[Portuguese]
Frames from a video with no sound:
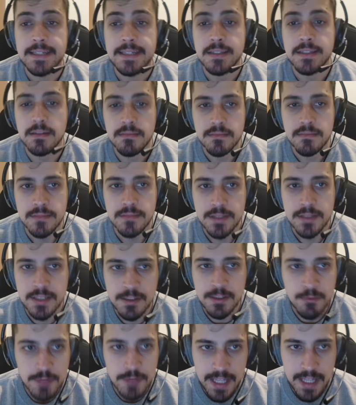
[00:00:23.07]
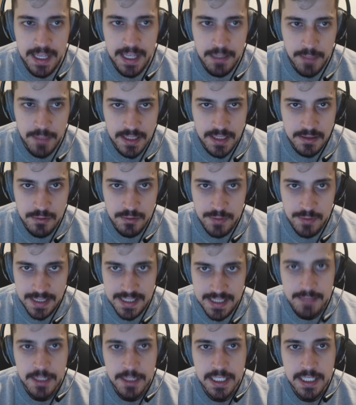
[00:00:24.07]
Então, segurem aí mais duas
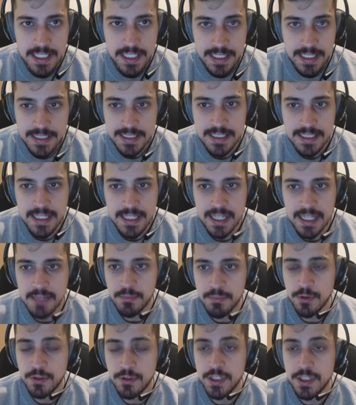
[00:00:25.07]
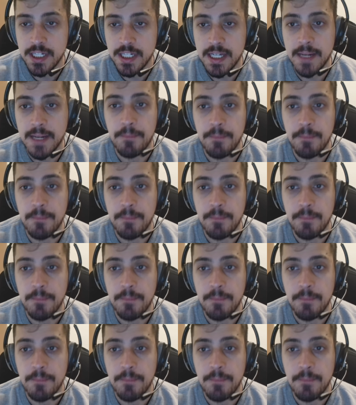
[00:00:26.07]
semaninhas que daqui a pouco chega.